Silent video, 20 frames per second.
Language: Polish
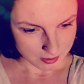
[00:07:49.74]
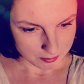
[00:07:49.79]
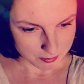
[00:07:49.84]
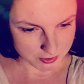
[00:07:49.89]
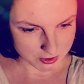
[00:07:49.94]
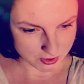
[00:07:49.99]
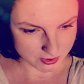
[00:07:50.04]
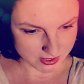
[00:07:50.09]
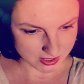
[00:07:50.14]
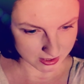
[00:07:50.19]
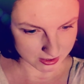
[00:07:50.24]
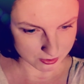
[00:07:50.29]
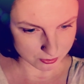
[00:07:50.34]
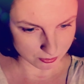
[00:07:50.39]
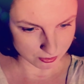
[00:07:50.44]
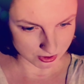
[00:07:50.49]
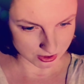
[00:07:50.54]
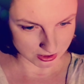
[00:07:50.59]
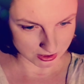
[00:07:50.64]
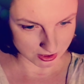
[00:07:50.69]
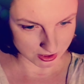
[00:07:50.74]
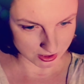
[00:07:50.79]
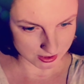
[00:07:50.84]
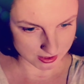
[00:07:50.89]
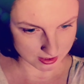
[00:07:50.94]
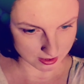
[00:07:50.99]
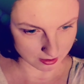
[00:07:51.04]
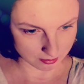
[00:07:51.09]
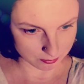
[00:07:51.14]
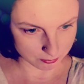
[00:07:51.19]
Myśl o zajęciu się
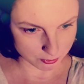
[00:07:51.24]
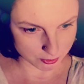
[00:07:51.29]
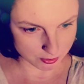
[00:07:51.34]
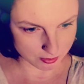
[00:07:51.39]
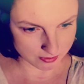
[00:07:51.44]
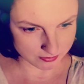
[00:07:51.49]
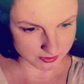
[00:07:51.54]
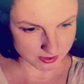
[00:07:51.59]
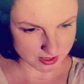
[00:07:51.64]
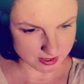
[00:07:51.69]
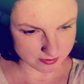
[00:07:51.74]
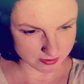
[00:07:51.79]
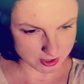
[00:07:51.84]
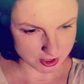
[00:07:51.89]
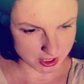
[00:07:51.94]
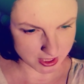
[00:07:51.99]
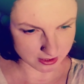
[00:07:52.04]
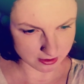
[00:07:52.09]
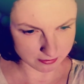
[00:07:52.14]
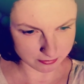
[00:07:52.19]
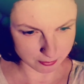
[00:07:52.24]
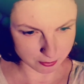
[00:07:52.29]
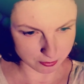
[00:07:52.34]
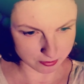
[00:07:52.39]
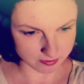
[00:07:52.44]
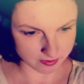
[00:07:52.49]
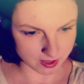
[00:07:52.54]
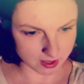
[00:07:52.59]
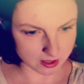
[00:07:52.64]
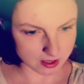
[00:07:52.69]
dzieckiem budziła w niej zwyczajne
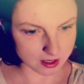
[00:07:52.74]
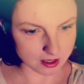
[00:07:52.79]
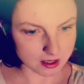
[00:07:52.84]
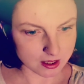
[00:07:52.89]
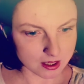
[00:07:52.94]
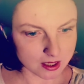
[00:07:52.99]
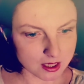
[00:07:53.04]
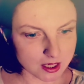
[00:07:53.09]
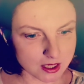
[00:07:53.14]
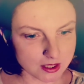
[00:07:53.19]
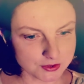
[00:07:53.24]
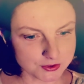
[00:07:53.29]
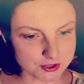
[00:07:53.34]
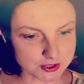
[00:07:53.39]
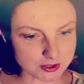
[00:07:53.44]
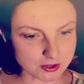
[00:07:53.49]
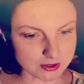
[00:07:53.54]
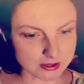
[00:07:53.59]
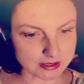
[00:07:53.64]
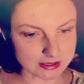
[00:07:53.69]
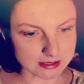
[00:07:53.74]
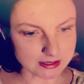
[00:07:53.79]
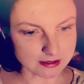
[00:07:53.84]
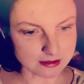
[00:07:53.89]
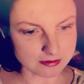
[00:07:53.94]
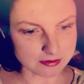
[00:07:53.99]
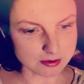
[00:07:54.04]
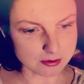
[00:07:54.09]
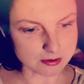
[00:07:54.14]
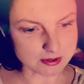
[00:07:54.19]
wkurwienie. Dziecko jednak nie
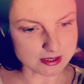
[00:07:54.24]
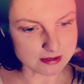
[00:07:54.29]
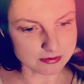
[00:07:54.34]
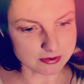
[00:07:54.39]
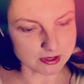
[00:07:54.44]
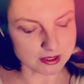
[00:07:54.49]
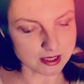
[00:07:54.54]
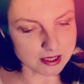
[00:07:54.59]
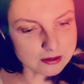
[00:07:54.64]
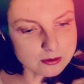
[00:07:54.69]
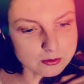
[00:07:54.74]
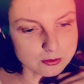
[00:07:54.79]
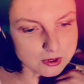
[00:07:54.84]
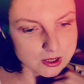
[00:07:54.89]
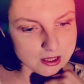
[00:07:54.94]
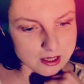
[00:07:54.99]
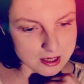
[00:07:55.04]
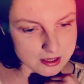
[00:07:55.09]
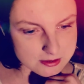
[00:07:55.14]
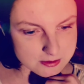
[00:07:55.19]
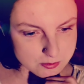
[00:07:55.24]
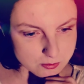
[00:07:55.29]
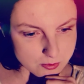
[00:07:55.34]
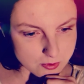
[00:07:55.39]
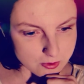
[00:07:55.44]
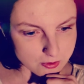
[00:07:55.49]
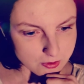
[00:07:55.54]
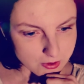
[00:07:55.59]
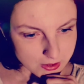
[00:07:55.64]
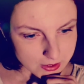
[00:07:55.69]
dawało za wygraną i
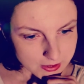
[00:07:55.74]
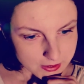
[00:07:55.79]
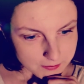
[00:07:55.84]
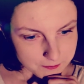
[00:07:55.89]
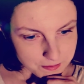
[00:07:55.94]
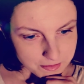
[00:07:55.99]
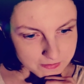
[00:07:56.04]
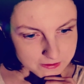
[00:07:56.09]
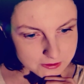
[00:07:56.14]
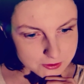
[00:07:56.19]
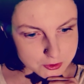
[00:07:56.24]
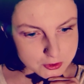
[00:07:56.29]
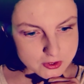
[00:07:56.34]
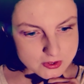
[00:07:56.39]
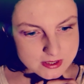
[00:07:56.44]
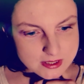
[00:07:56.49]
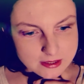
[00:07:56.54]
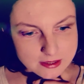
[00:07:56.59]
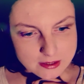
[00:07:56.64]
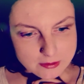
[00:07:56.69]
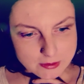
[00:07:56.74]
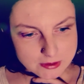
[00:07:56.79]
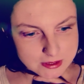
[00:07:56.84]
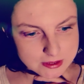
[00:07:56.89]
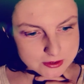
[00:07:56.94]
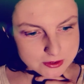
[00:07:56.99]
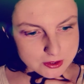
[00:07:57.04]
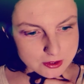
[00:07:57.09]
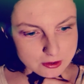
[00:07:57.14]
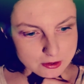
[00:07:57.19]
lazło. Gdy tylko stanęła
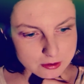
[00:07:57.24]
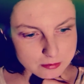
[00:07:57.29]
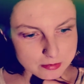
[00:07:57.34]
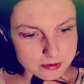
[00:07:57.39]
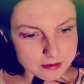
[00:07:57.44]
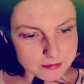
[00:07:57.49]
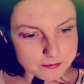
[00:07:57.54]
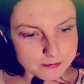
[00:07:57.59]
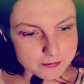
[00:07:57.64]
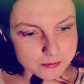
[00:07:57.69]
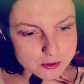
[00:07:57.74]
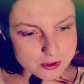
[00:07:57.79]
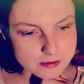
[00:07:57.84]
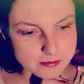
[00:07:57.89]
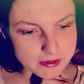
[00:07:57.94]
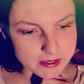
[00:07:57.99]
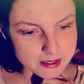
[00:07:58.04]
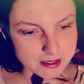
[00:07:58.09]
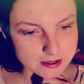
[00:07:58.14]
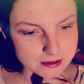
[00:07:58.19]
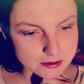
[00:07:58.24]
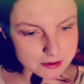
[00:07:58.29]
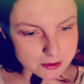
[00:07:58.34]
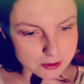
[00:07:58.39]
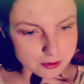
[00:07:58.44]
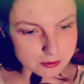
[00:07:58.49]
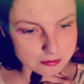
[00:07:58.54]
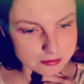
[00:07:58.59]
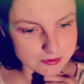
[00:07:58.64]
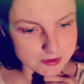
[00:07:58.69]
nad grobem, usmarkany
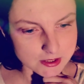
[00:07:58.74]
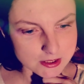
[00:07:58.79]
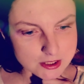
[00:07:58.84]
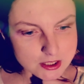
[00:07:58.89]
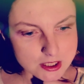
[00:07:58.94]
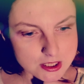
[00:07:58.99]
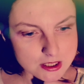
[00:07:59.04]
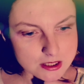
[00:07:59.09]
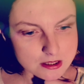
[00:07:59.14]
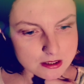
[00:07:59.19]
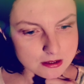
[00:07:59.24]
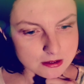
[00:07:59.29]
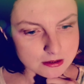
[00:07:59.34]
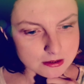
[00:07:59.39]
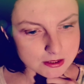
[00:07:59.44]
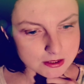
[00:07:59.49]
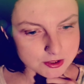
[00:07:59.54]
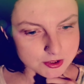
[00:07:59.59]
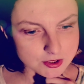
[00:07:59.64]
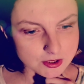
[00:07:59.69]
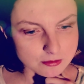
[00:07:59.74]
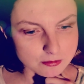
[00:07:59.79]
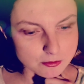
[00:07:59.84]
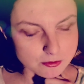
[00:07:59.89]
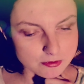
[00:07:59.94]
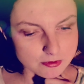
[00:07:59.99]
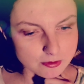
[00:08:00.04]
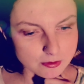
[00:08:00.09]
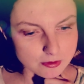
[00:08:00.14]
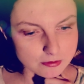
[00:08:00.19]
gówniarz, tak się, jej
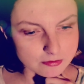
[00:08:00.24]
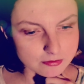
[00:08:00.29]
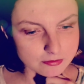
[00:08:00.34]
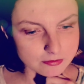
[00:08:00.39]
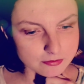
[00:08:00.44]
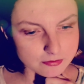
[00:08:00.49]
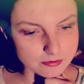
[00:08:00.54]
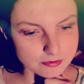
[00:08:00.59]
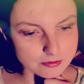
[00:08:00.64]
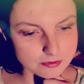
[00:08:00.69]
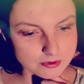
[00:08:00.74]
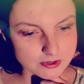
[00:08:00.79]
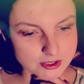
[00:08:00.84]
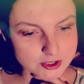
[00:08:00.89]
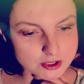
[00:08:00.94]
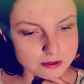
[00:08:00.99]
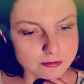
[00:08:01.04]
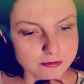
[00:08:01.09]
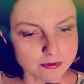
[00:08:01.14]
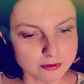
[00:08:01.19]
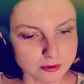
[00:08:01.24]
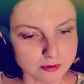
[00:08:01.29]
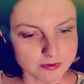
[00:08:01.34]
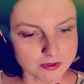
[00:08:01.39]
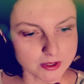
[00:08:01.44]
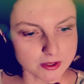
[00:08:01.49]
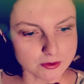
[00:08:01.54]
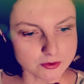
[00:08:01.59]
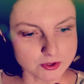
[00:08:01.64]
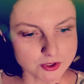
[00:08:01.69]
mówiło w, tak się mówiło w
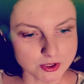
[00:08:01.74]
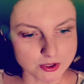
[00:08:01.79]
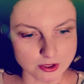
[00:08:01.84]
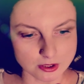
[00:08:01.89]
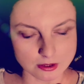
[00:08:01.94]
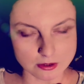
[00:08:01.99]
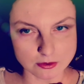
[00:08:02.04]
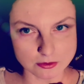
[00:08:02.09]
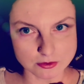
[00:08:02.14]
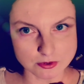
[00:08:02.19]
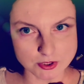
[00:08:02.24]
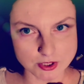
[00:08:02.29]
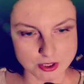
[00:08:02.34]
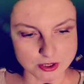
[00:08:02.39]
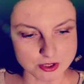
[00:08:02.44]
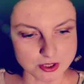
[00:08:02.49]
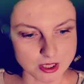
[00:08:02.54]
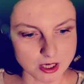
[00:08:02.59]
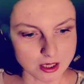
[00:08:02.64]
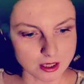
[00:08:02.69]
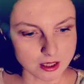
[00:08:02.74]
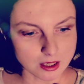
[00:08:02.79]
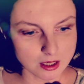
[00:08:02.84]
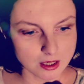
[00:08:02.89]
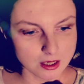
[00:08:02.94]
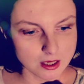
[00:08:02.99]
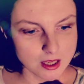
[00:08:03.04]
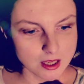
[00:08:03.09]
jej rodzinie o dzieciach,